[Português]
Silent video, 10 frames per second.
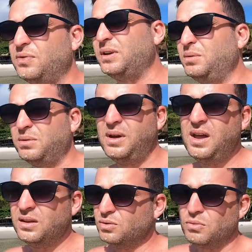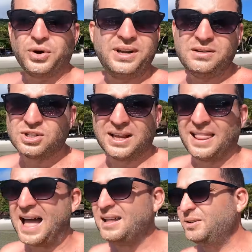Ela fica num, num morninho
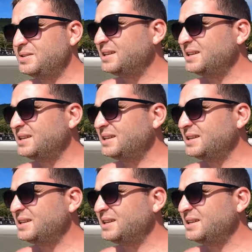gelado.